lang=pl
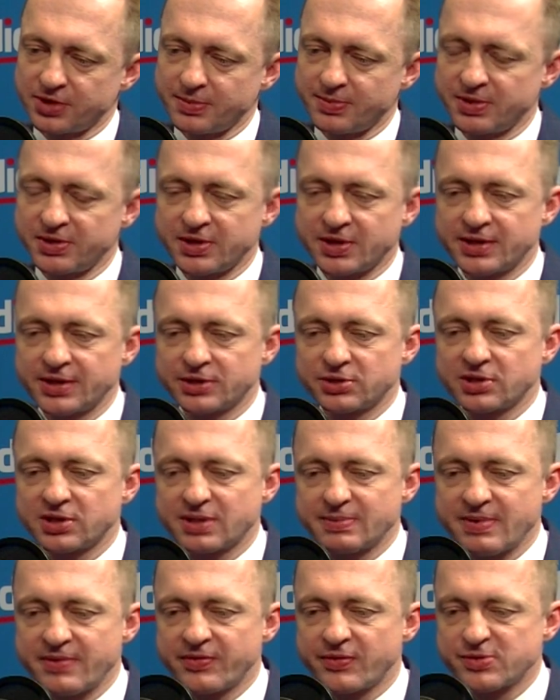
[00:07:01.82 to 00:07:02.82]
pani redaktor
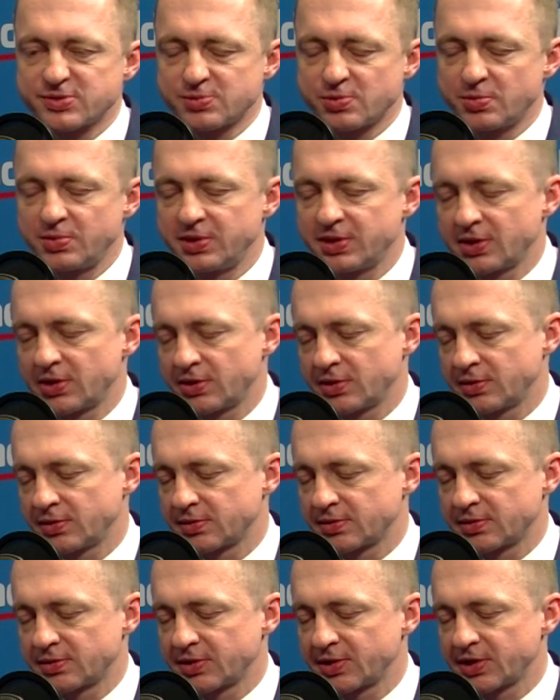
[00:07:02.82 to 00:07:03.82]
na pewno wspomina
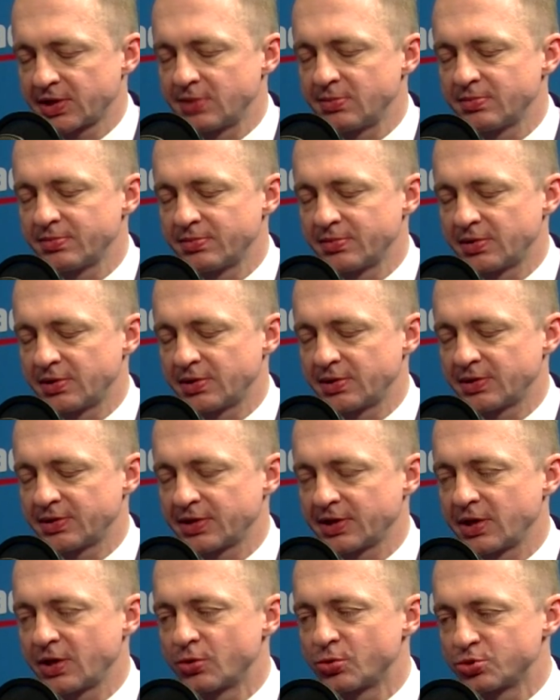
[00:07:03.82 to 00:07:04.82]
o takim, e,
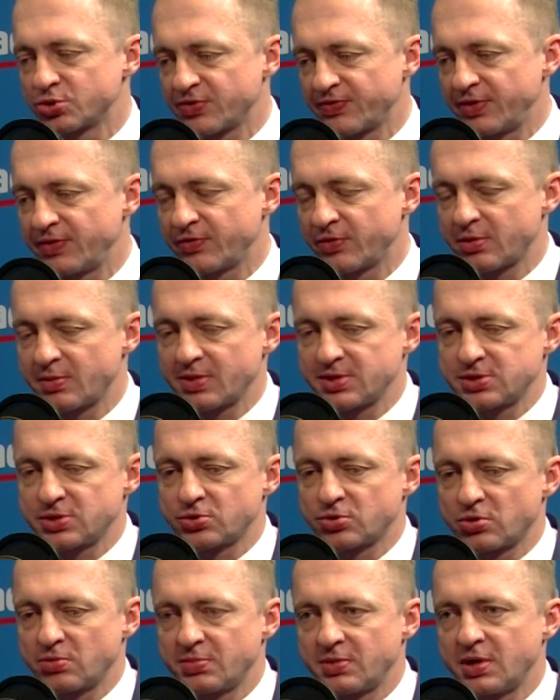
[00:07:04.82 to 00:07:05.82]
takiej kluczowej informacji,
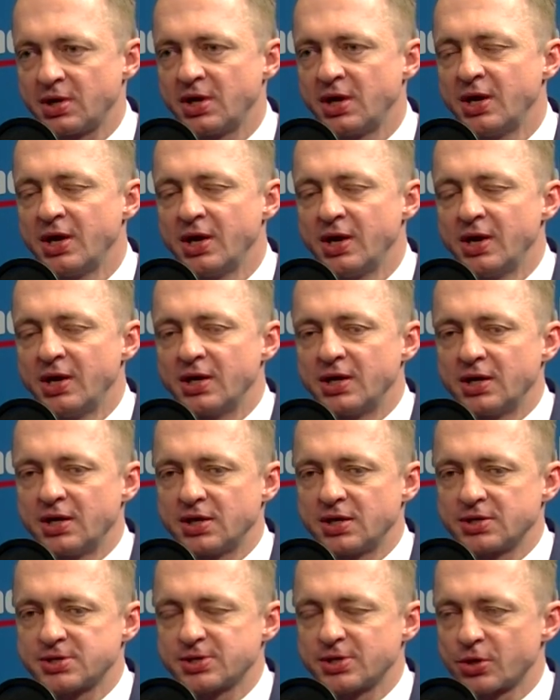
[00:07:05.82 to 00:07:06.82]
którą my
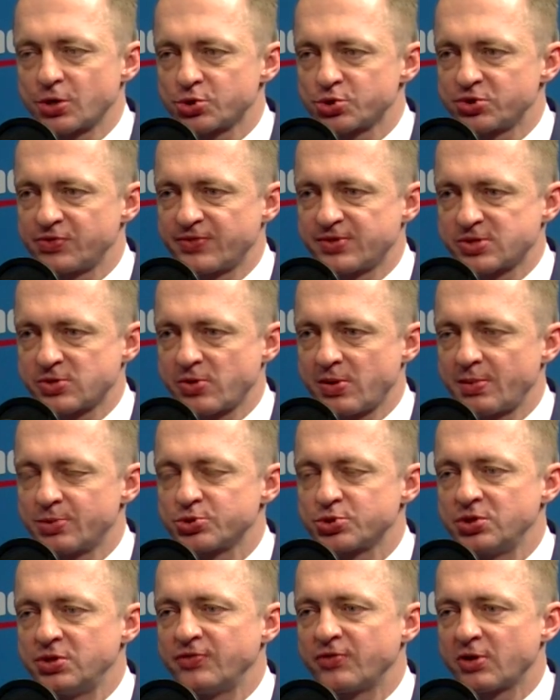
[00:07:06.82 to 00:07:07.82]
e, corocznie wysyłamy,
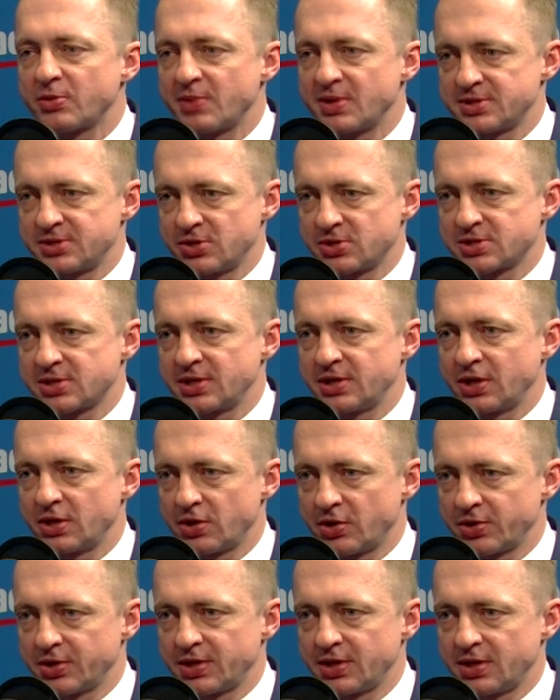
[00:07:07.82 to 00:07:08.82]
czyli informacji o stanie
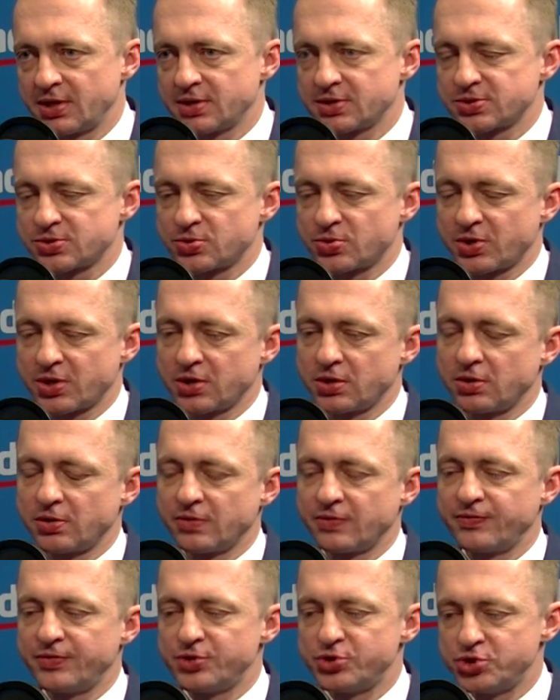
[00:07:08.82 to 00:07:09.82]
konta, mhm, z którego
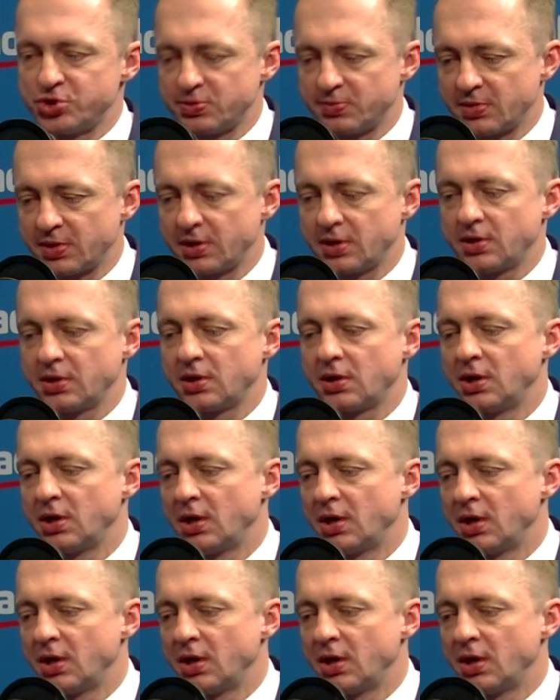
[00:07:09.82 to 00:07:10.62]
tak, tak, widzimy. Oczywiście